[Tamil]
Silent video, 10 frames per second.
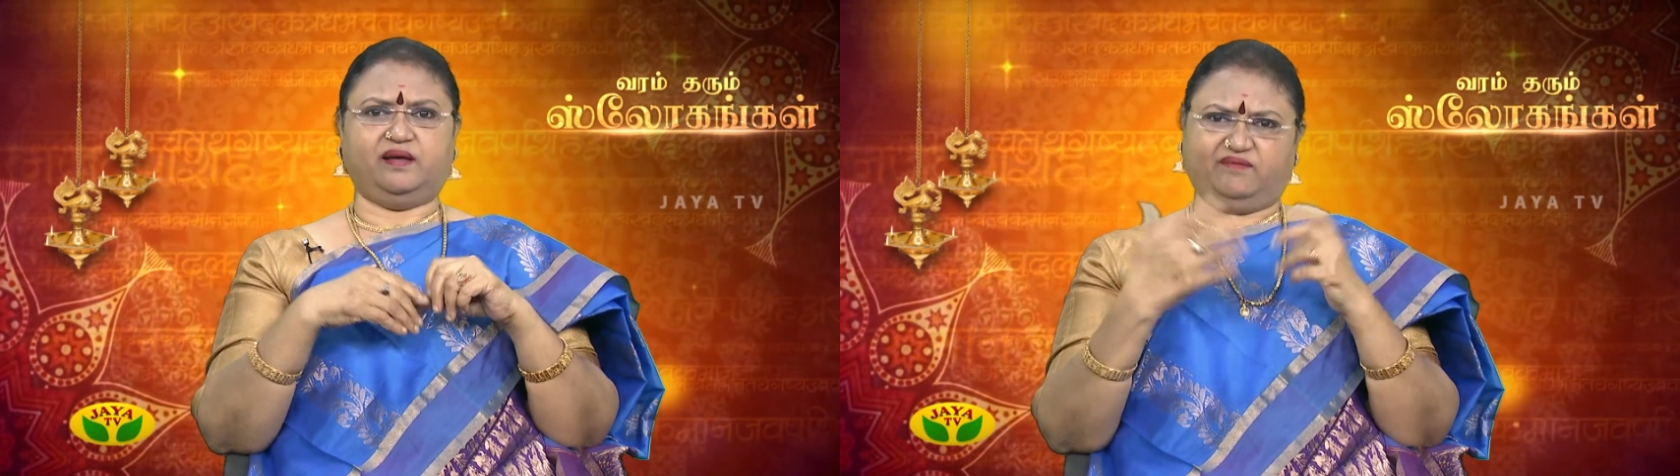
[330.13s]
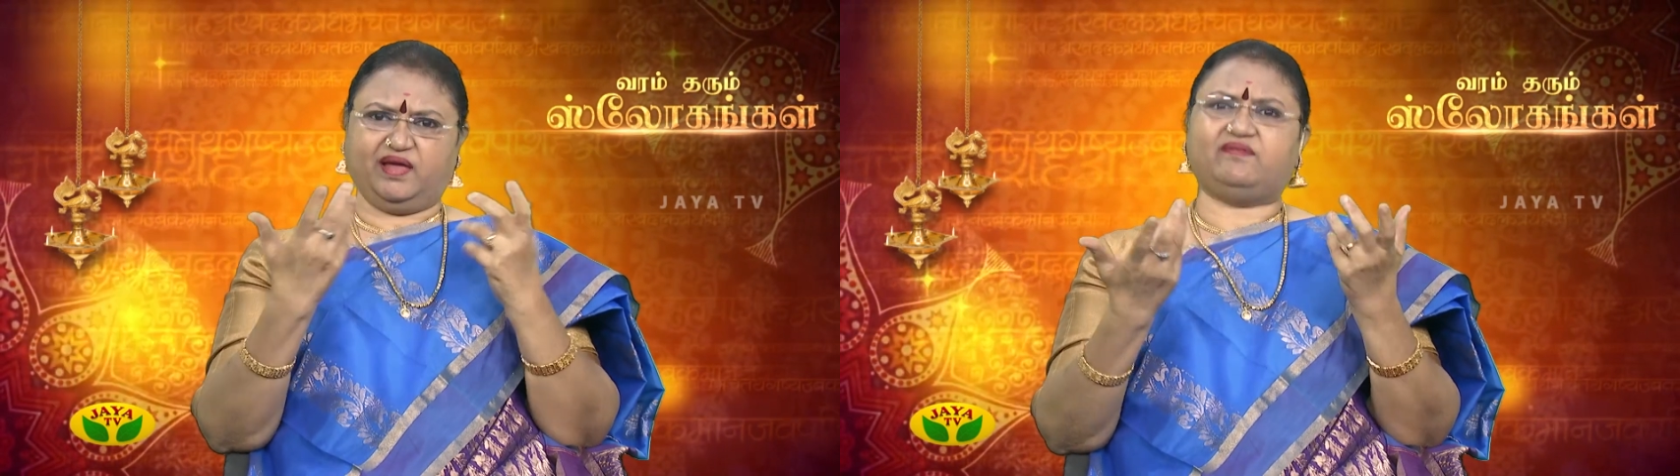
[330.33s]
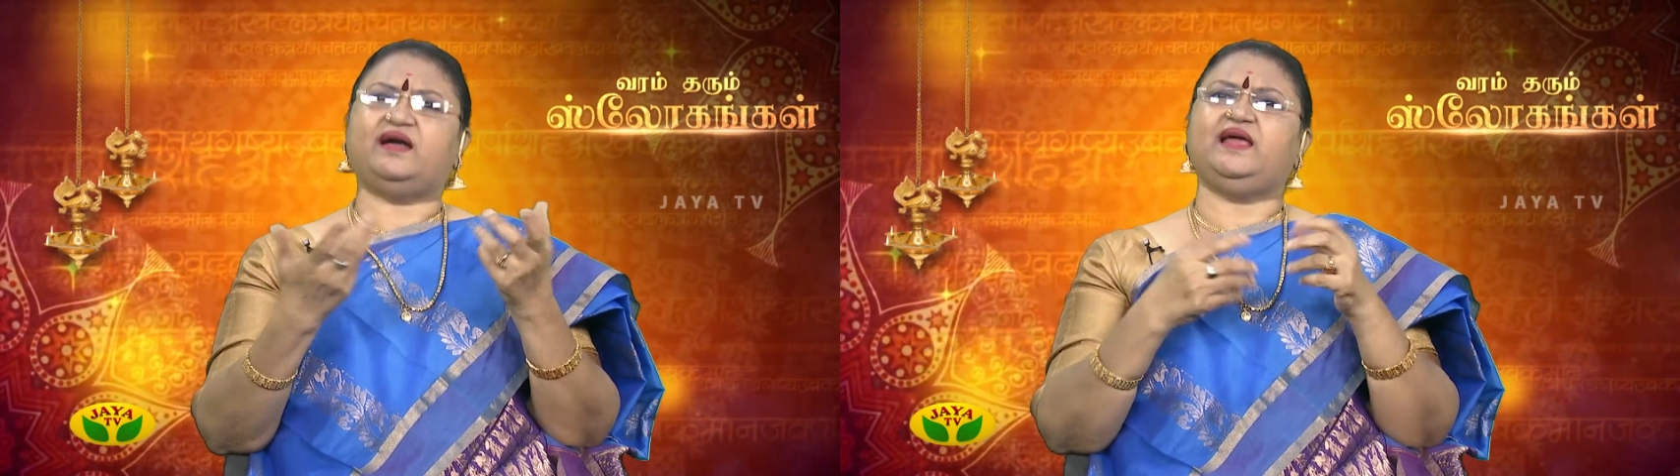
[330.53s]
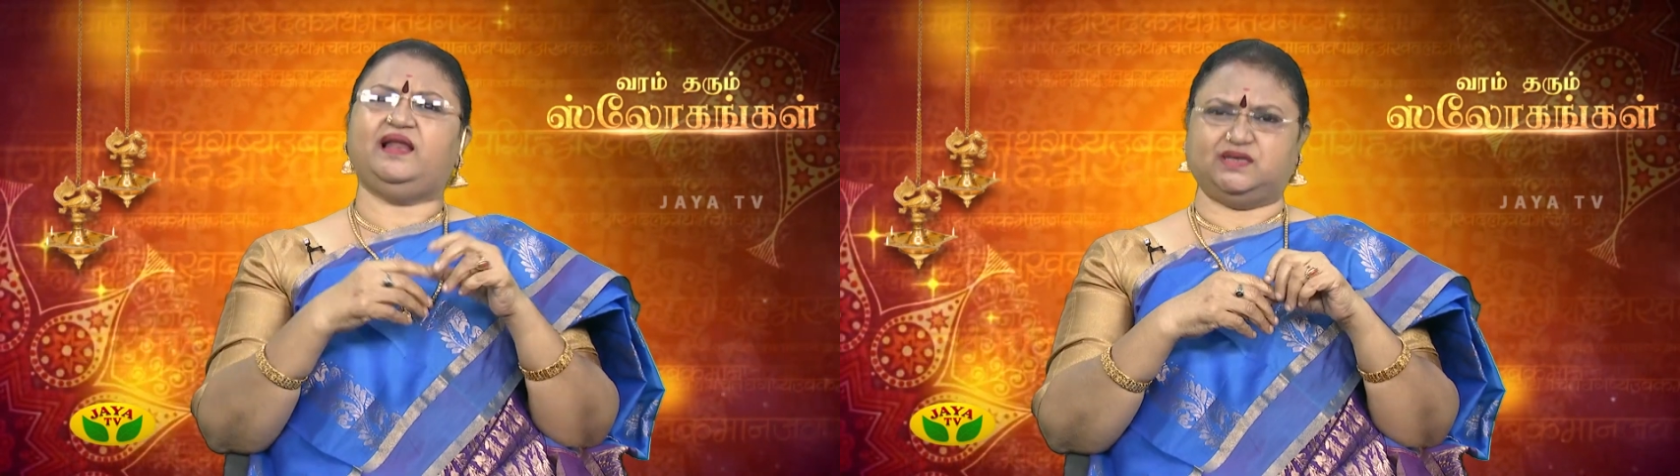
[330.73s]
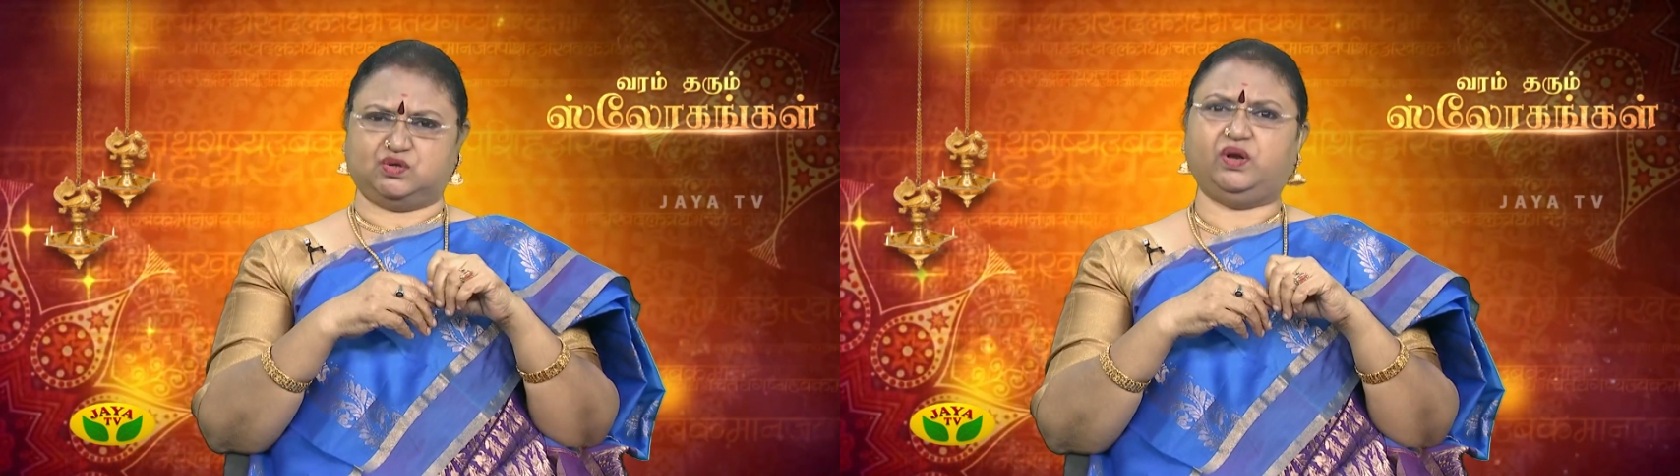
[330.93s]
வேறு வழி
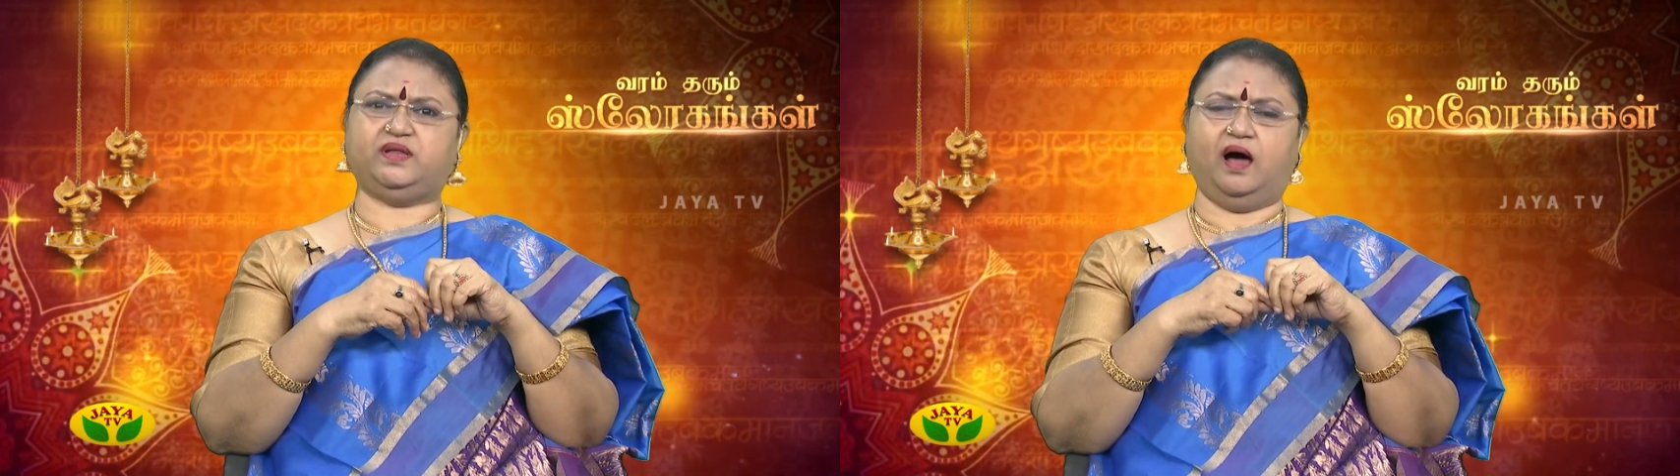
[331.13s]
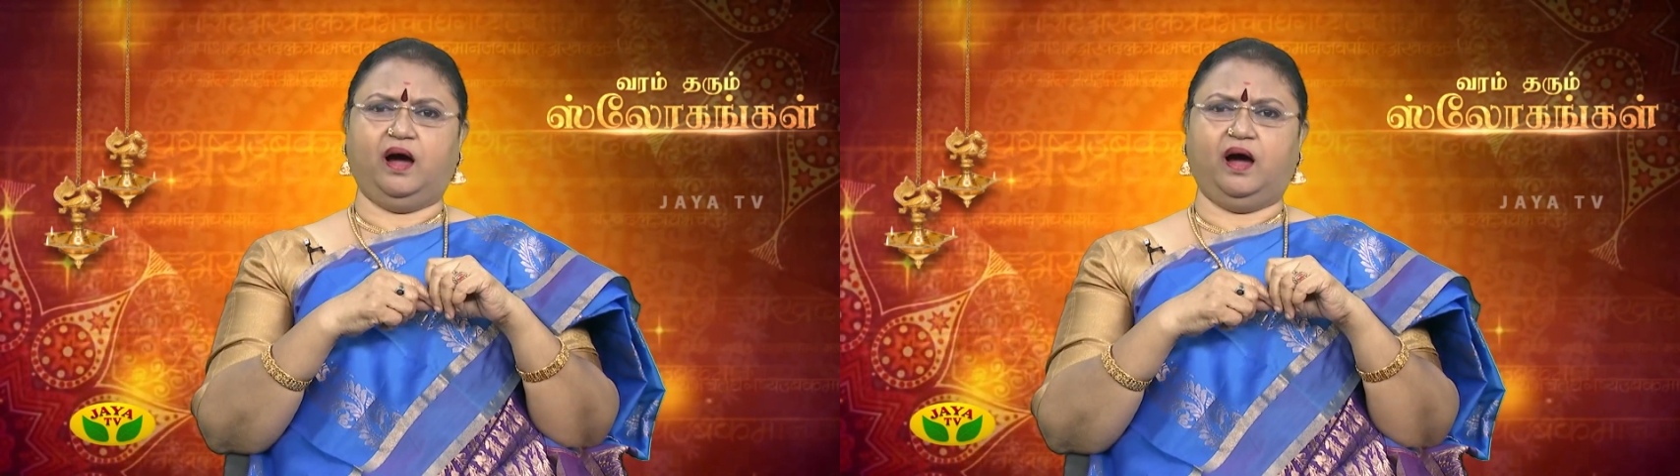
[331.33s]
இல்லை சொல்லி தான்